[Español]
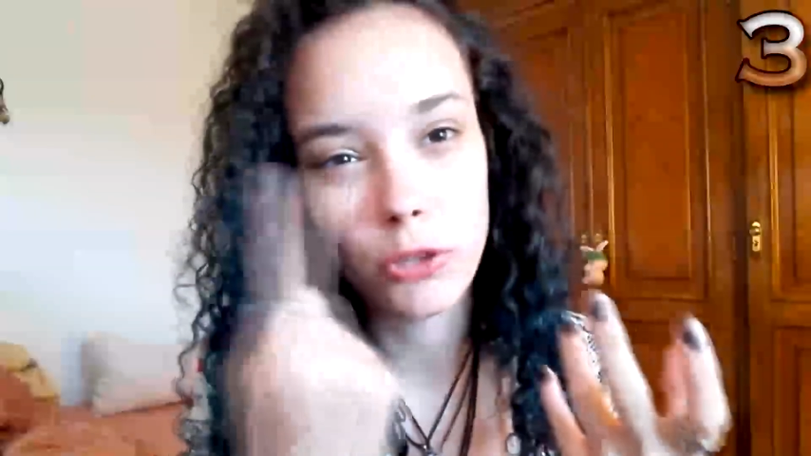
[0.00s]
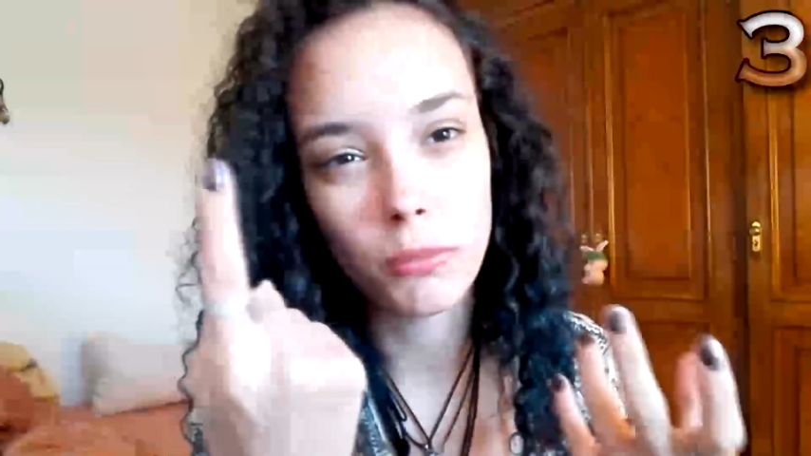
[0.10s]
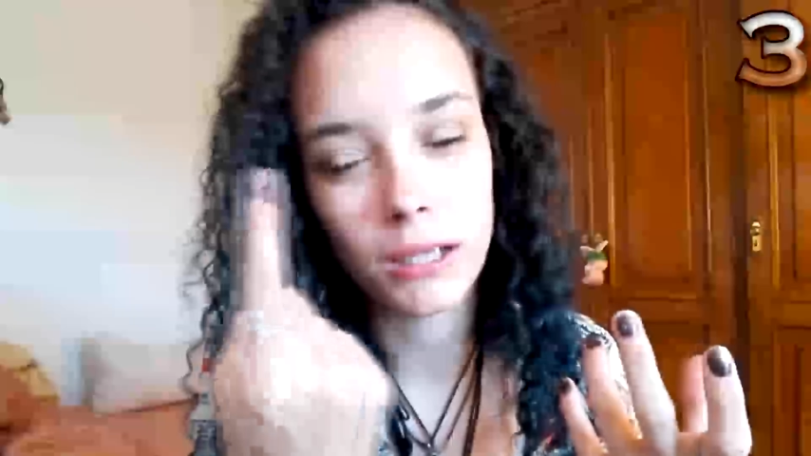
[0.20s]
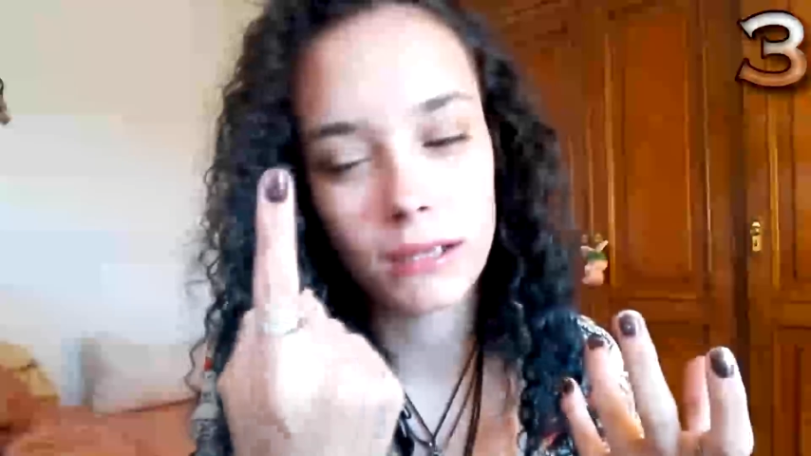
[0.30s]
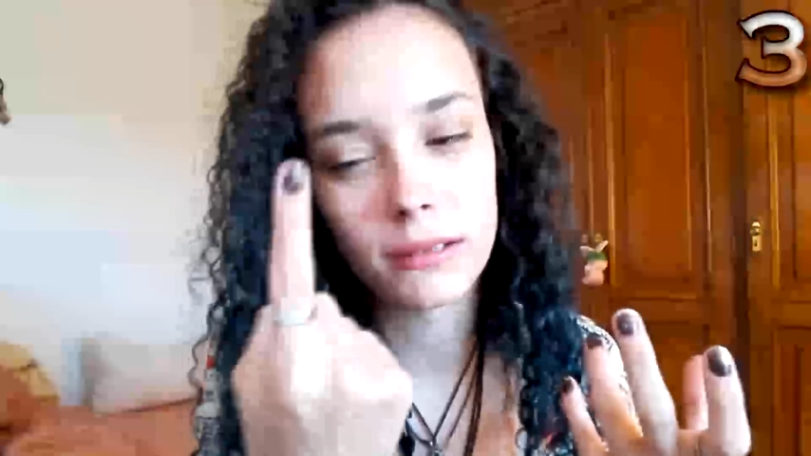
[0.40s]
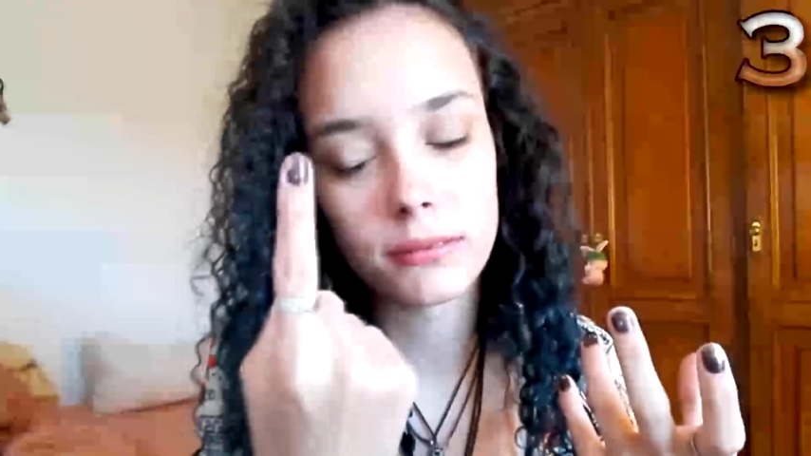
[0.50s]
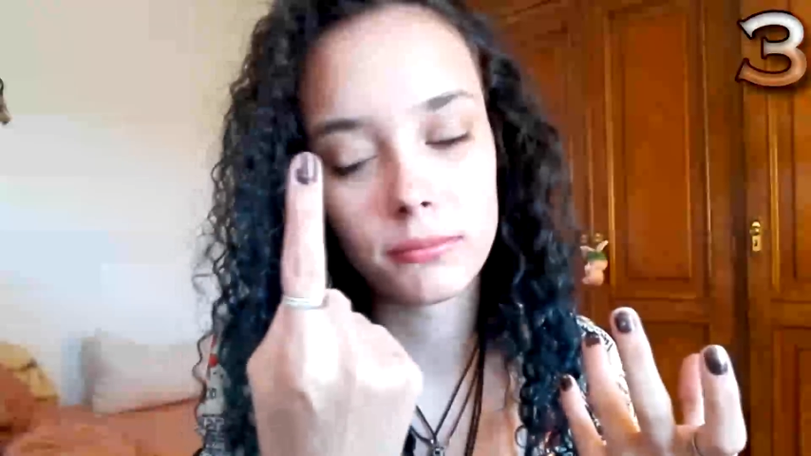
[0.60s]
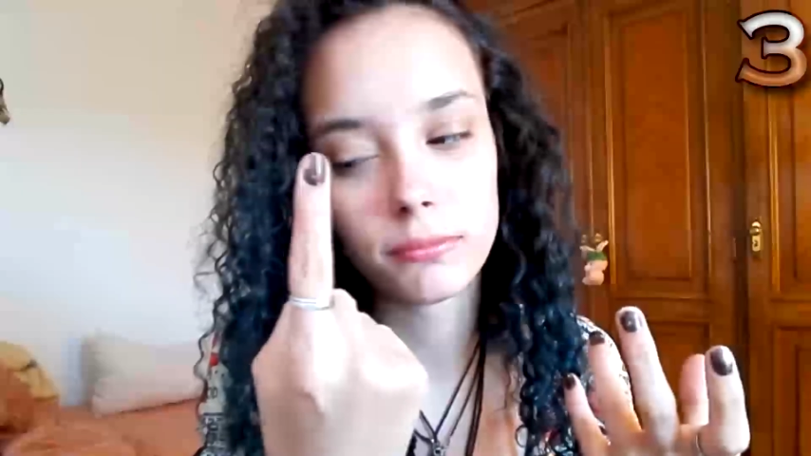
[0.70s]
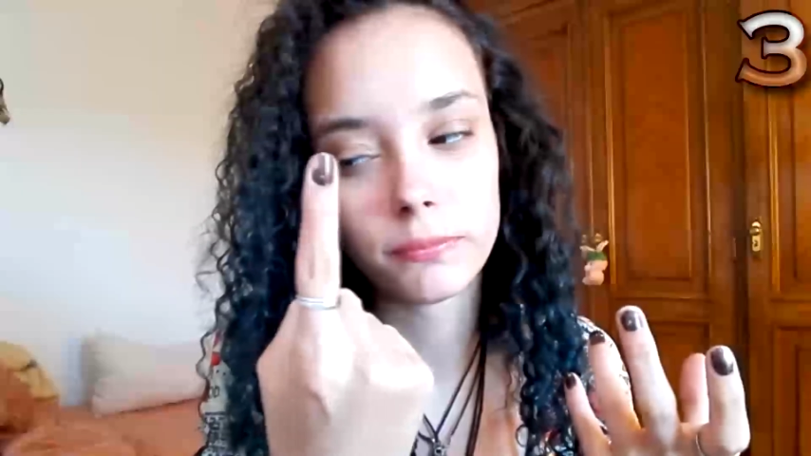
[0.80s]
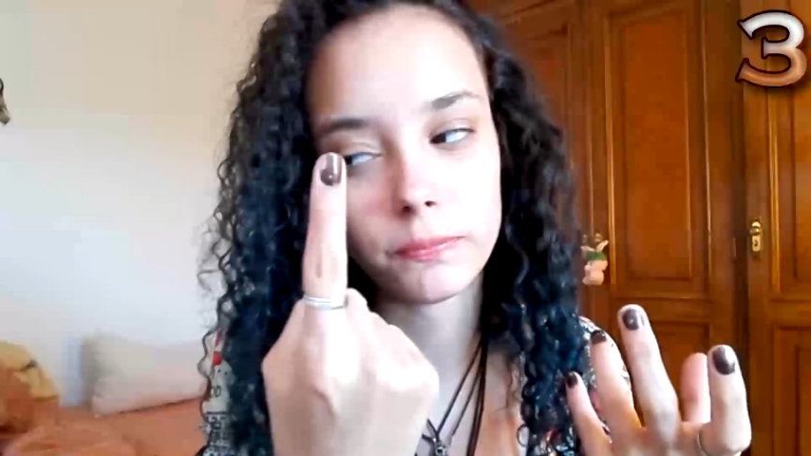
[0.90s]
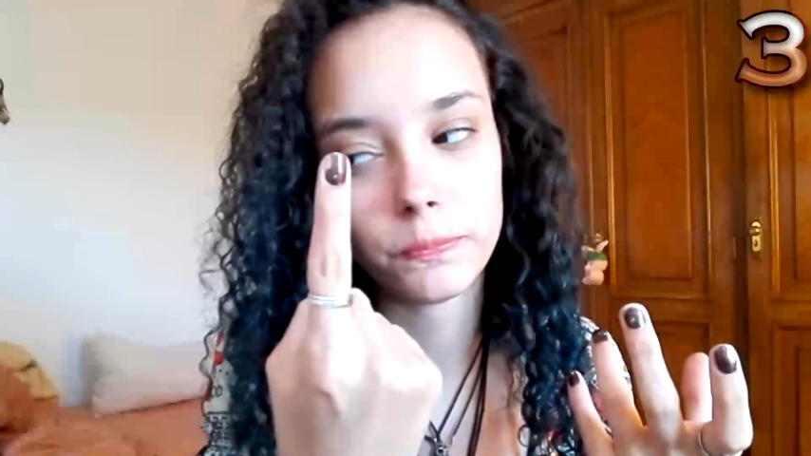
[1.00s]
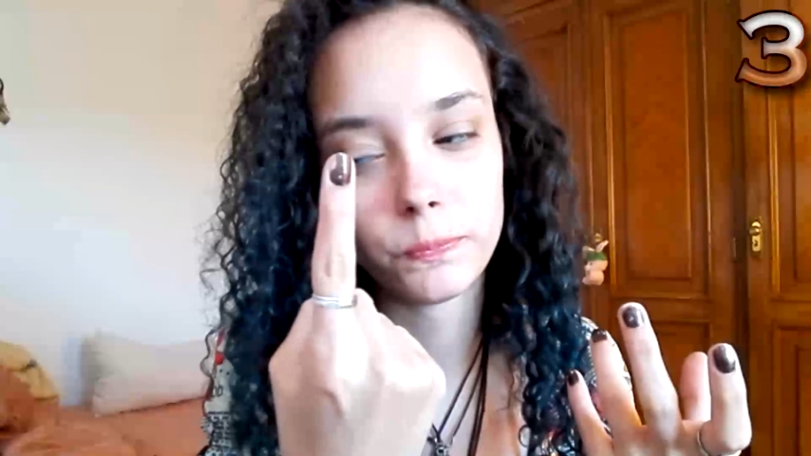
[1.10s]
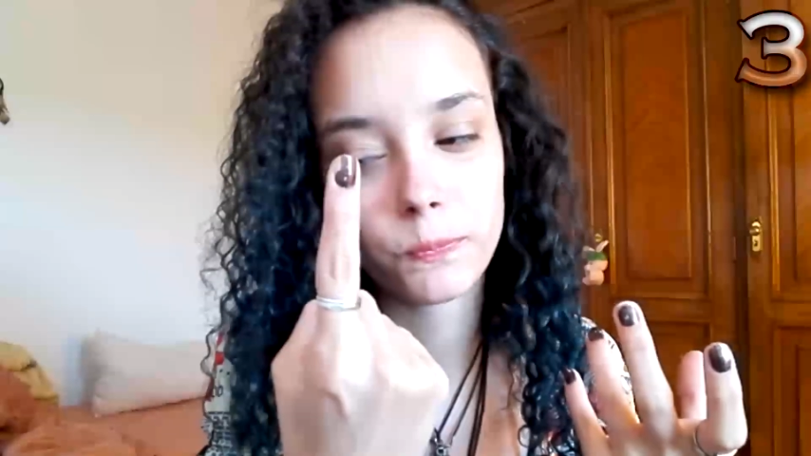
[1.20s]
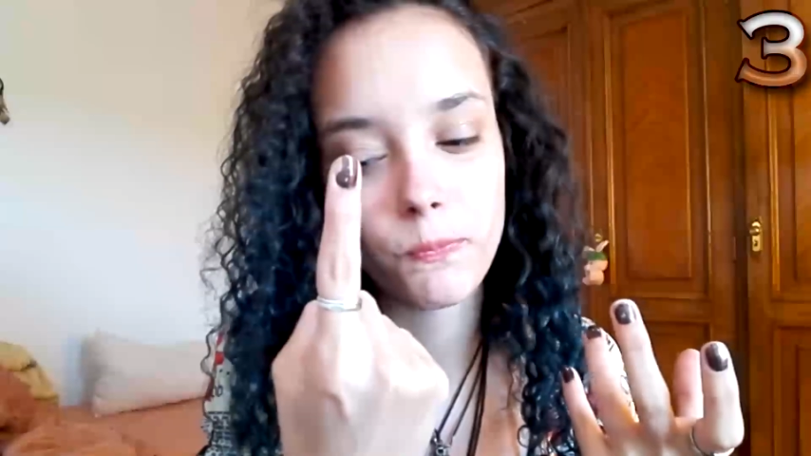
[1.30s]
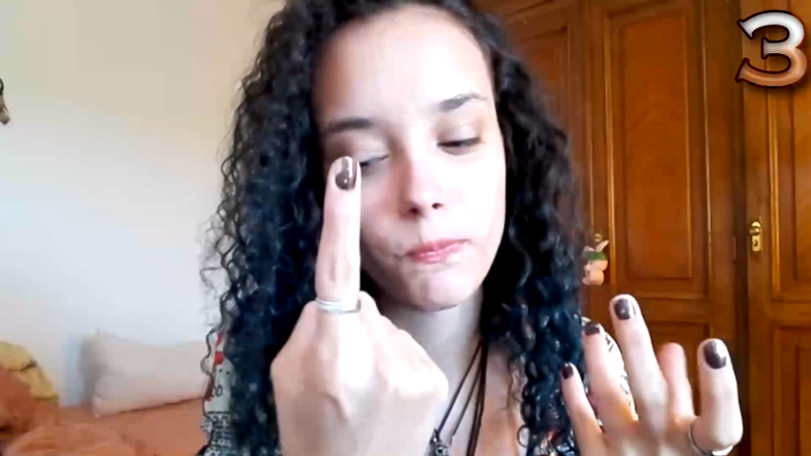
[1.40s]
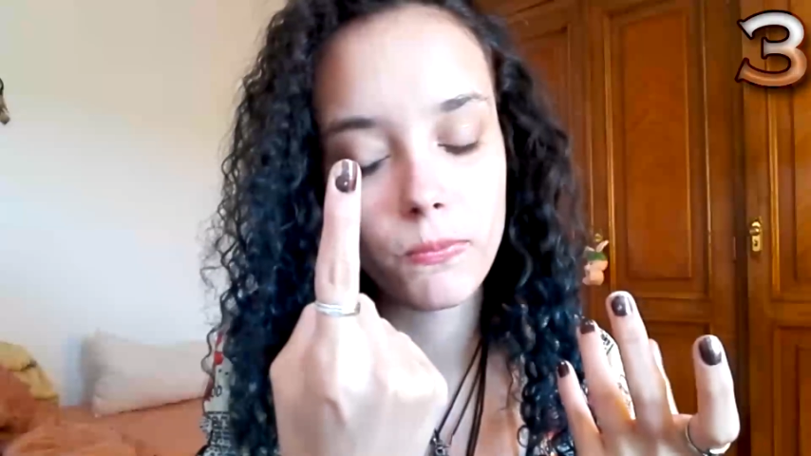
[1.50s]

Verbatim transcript: más, mm,